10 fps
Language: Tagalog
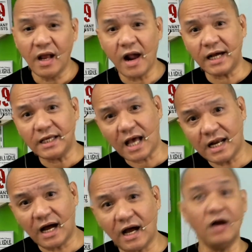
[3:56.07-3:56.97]
Kaya
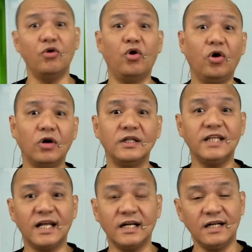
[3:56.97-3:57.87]
lang, ang
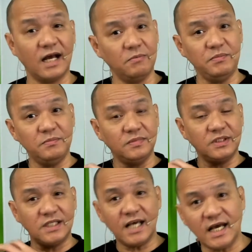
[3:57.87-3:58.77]
order ng
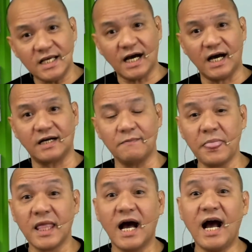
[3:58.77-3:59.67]
CIR
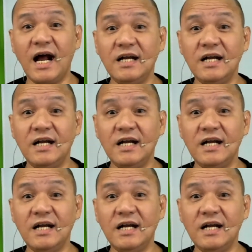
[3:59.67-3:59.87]
ang